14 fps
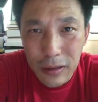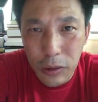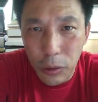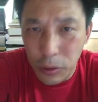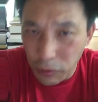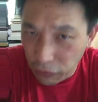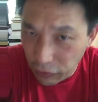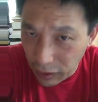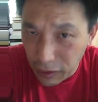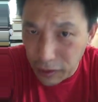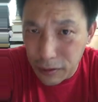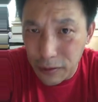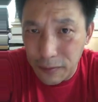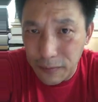就是非
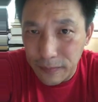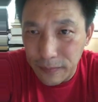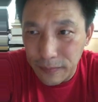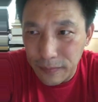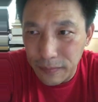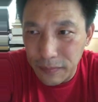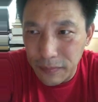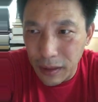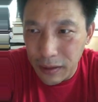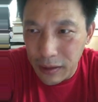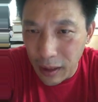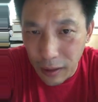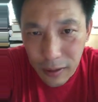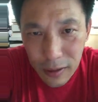理智。
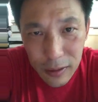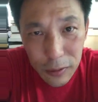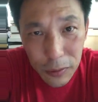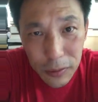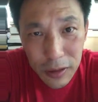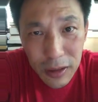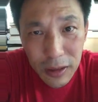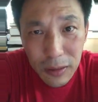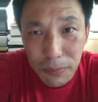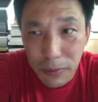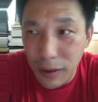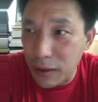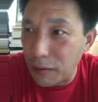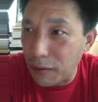这样的人有一定的
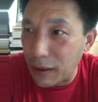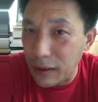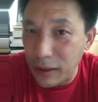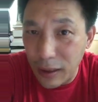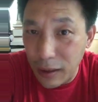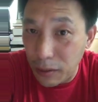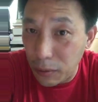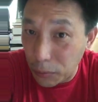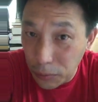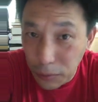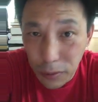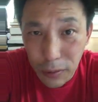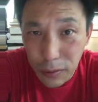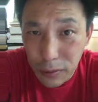比例的话，也
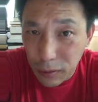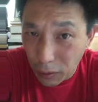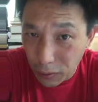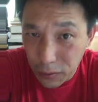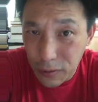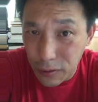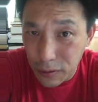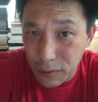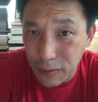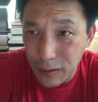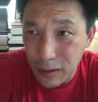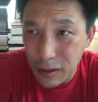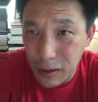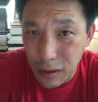容易导致。
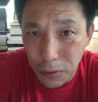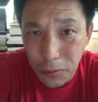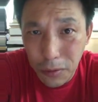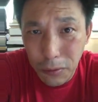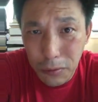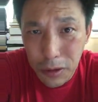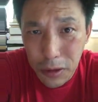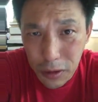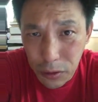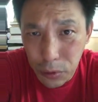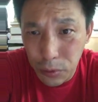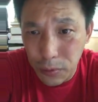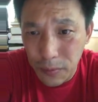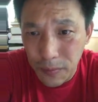社会会失
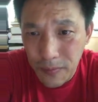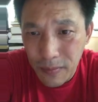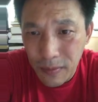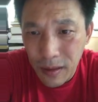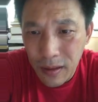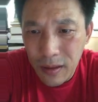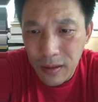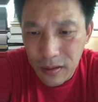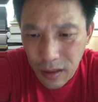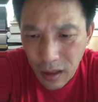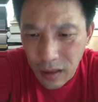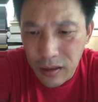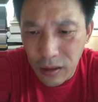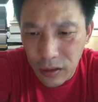序，
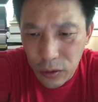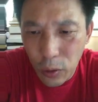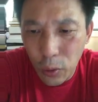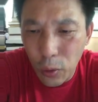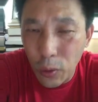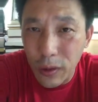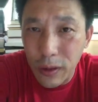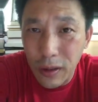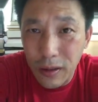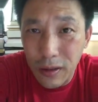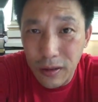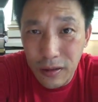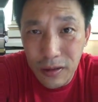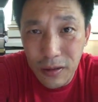擦枪走火的
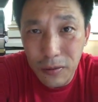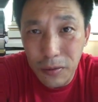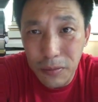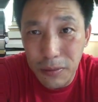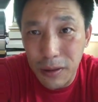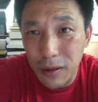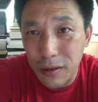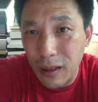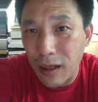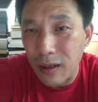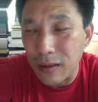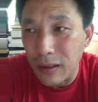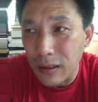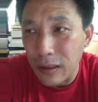可能性会比较大，
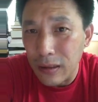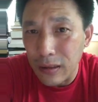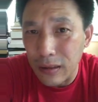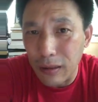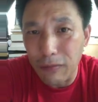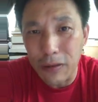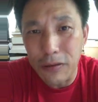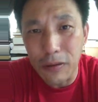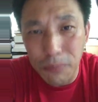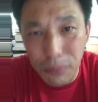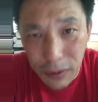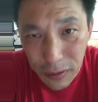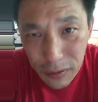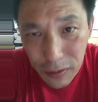因为他完全
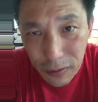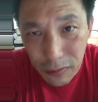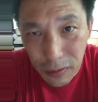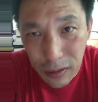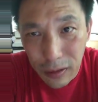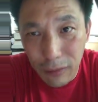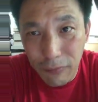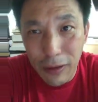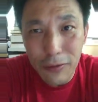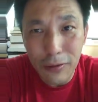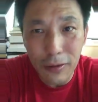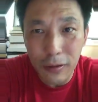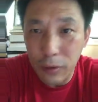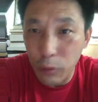不理智啊，他完
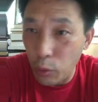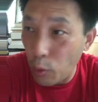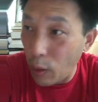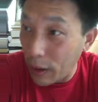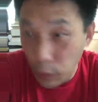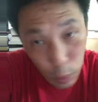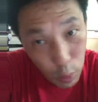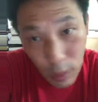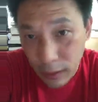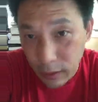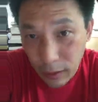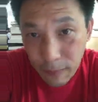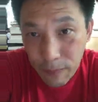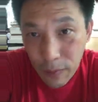全换一句话
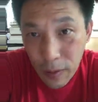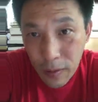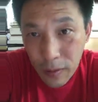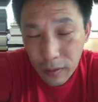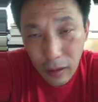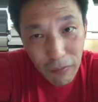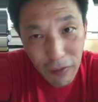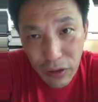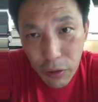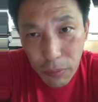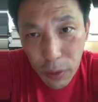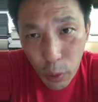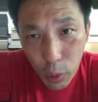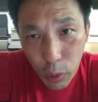讲，他完
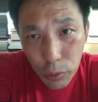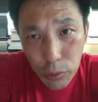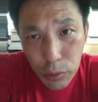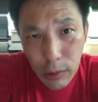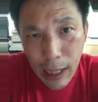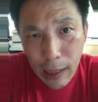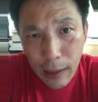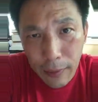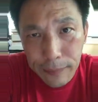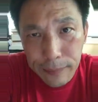全没有恐惧感，